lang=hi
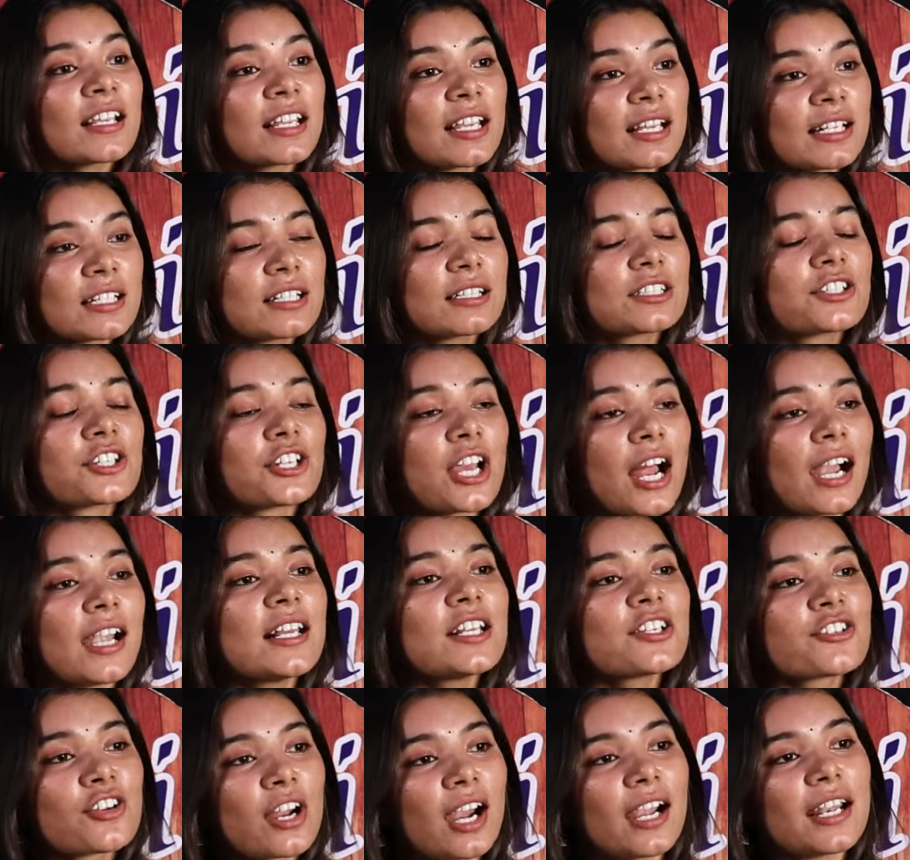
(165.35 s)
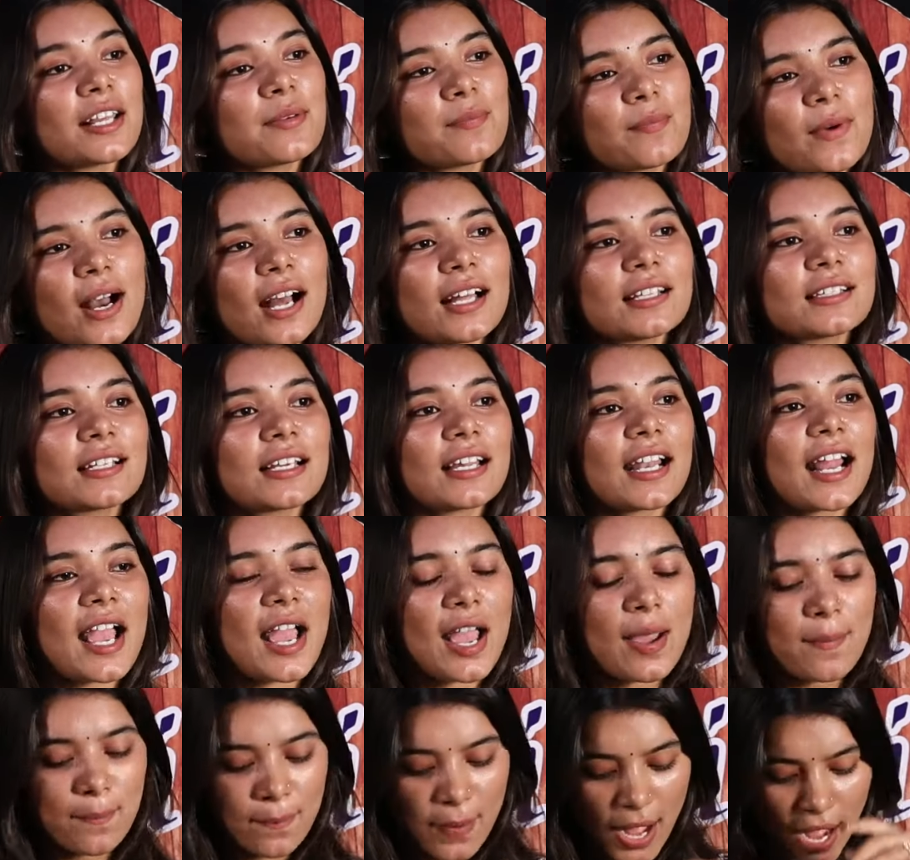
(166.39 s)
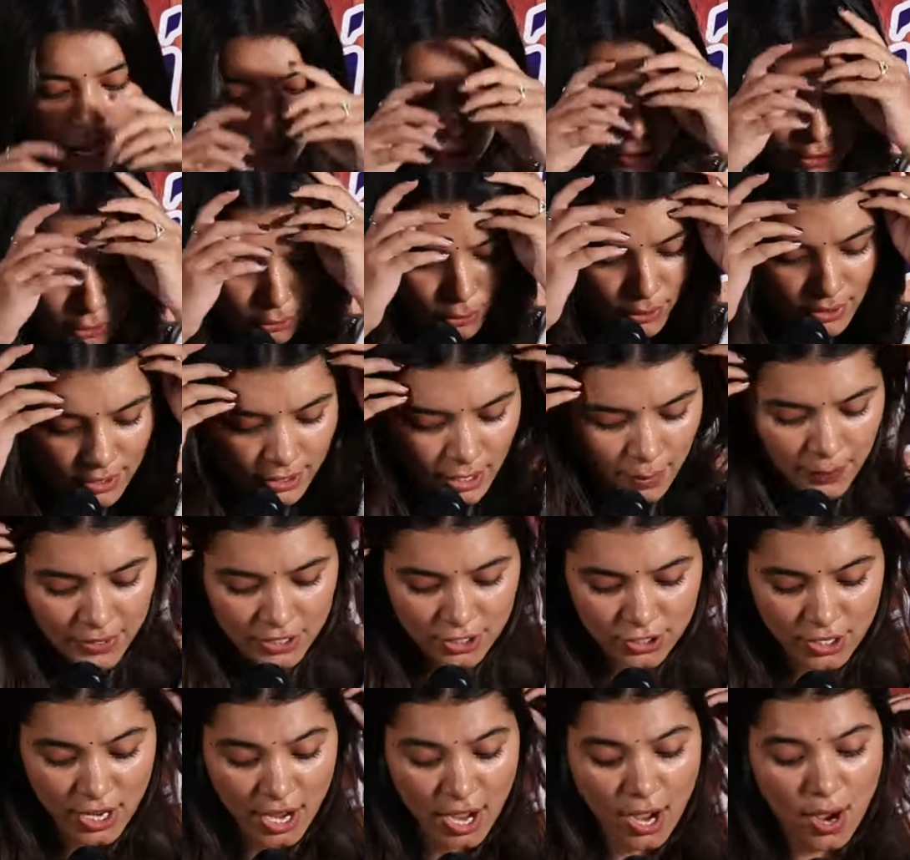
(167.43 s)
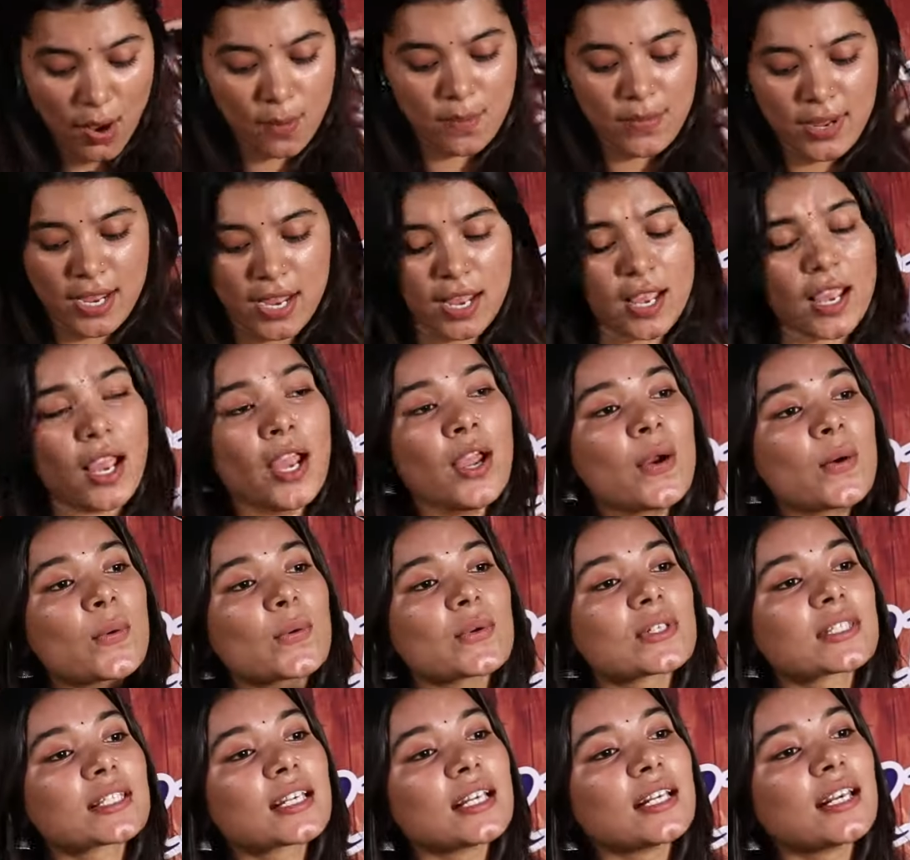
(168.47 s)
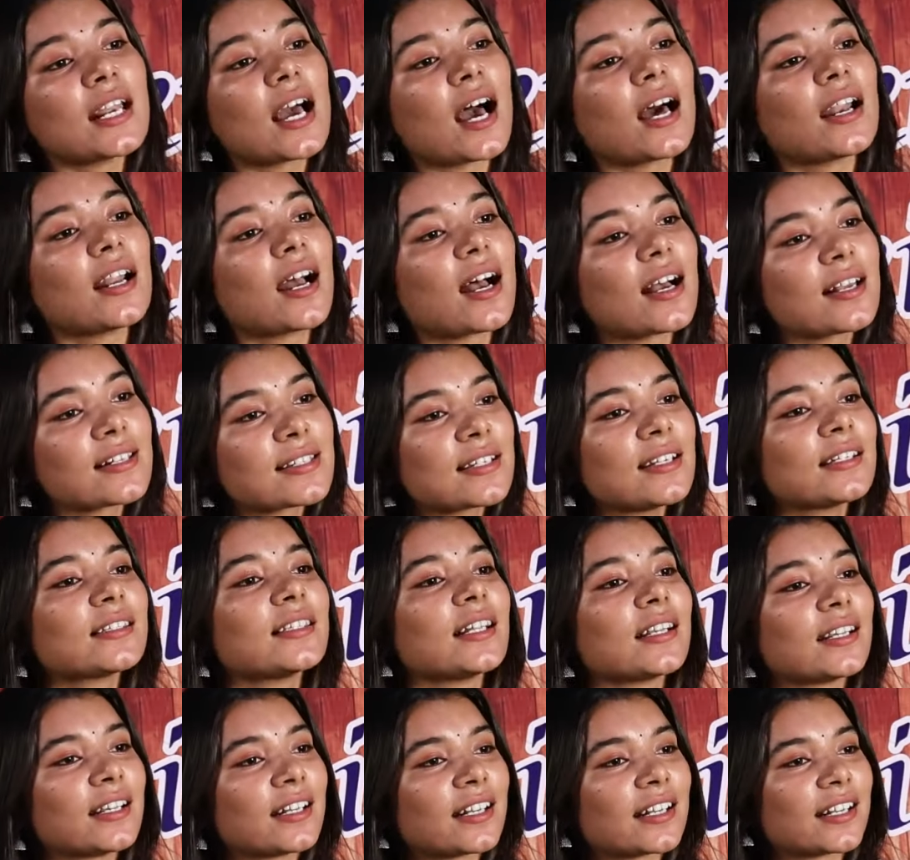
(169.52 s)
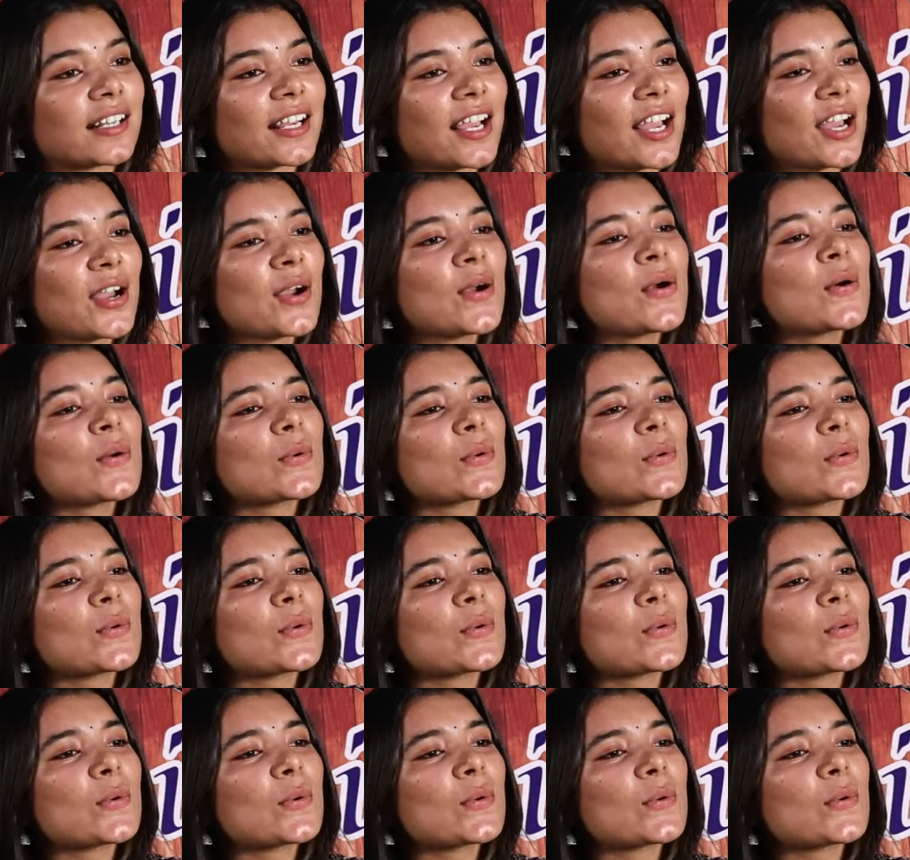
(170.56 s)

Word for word: कि शाणी शाणी बात करे है पागल तो उसके पीछे हम हैं उसकी नाराज़गी तो डर के